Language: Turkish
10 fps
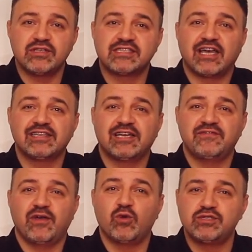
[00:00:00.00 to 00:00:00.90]

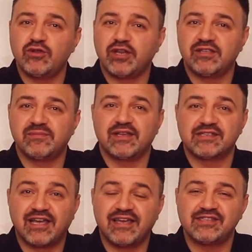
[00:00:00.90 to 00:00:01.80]
standart ve özel üretimleri
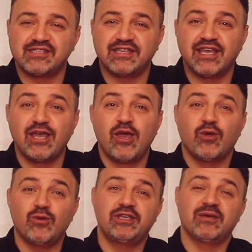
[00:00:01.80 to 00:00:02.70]
sayesinde
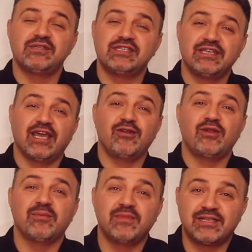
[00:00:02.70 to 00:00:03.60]
ülkemizin en
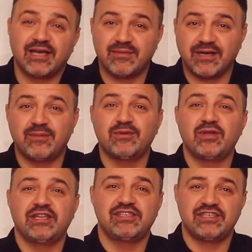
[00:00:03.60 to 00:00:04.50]
önemli termokapır
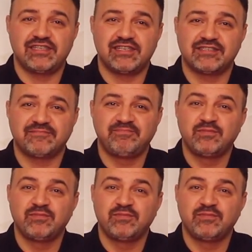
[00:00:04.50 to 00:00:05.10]
üreticisidir.